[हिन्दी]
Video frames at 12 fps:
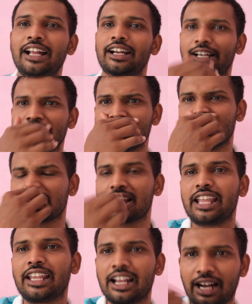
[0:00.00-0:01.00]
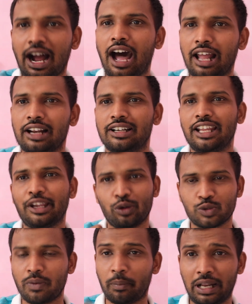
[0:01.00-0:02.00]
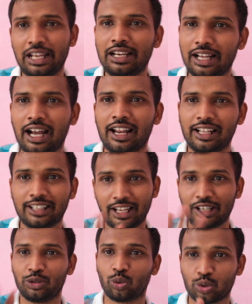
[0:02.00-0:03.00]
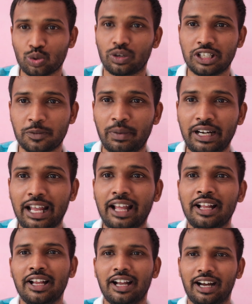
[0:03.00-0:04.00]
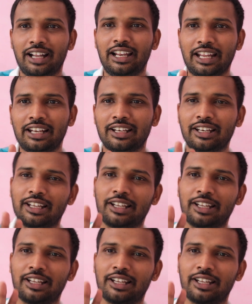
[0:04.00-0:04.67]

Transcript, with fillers: इट इज़ जस्ट लाइक ए कार ठीक है उसमें भले ही लिखा रहता है कि 200 की स्पीड है लेकिन